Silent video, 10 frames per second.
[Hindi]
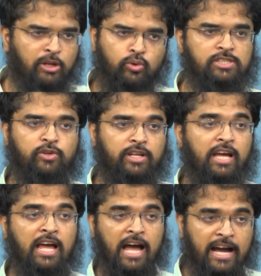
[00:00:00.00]
बिल्कुल ज़रूरी है
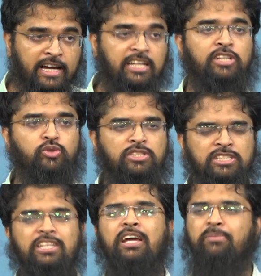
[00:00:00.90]
अगर ये सोच के
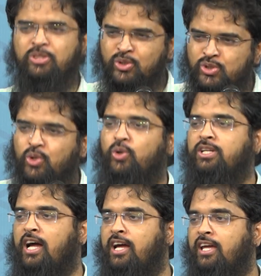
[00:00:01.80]
चले अभी तो
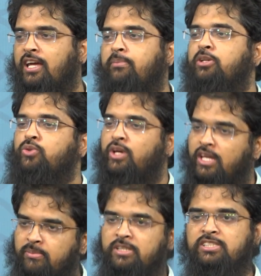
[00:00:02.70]
छोटा है अभी तो
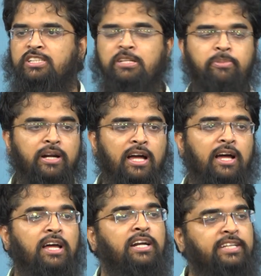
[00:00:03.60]
ए बी सी डी पढ़ा
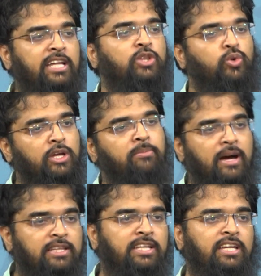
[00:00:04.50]
टेंथ हुए
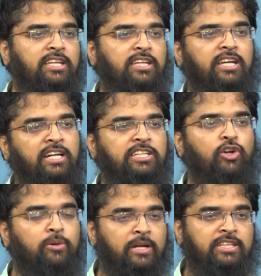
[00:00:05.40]
बाद देखेंगे
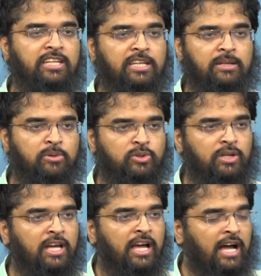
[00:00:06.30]
इंटर हुए बाद देखेंगे बोल
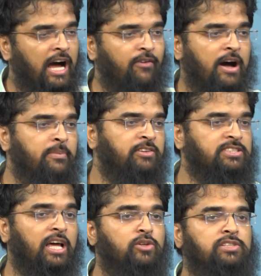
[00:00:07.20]
तो हवा में
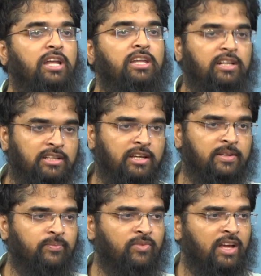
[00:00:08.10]
सालों साल निकल जा
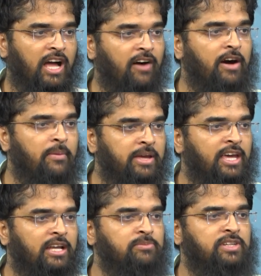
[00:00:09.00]
रहे हवा में
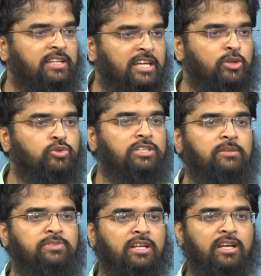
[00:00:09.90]
एक रमजान गया कि दूसरा
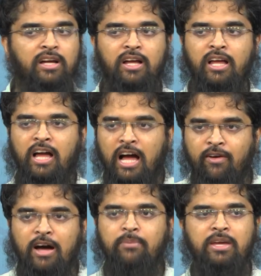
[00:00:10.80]
रमजान आ रहा
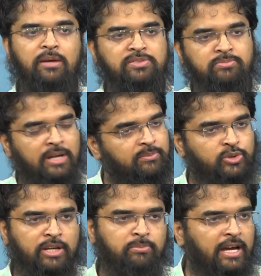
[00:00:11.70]
हवा में आप अब
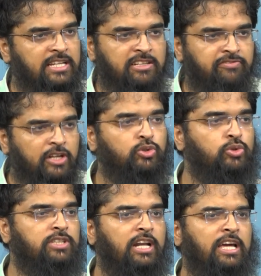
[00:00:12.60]
जो है ऐसा वक्त
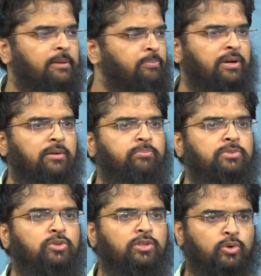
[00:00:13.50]
गुजर रहा
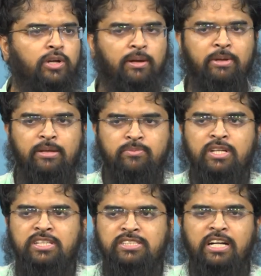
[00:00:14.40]
कि थोड़े मतलब
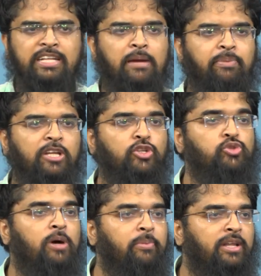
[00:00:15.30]
चंद टाइम पहले तो
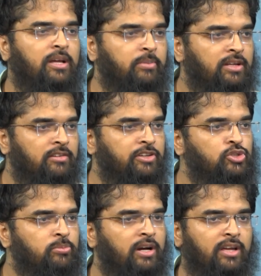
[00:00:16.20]
जुमा पड़े ना भाई फिर
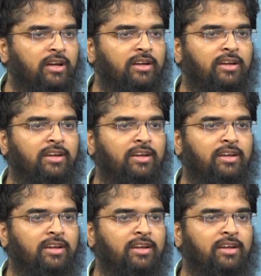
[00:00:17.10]
जुमा आ गया